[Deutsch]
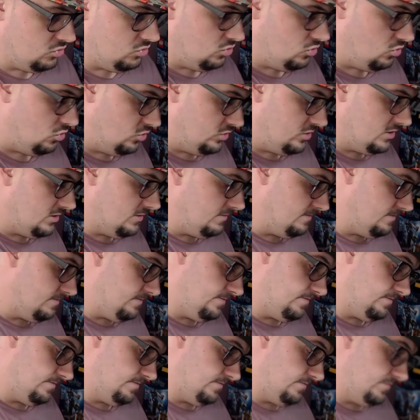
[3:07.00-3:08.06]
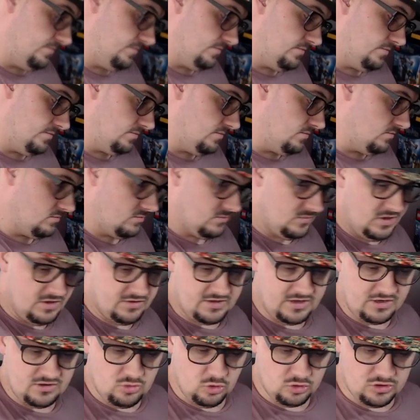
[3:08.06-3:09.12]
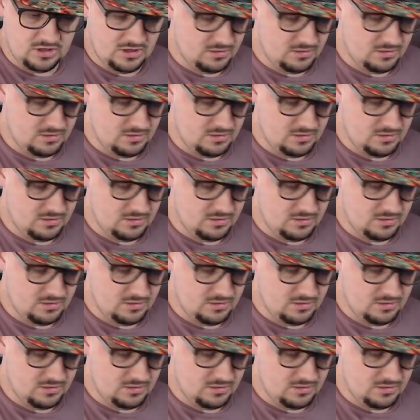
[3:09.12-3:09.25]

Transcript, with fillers: Oder? Hier ist kein Code in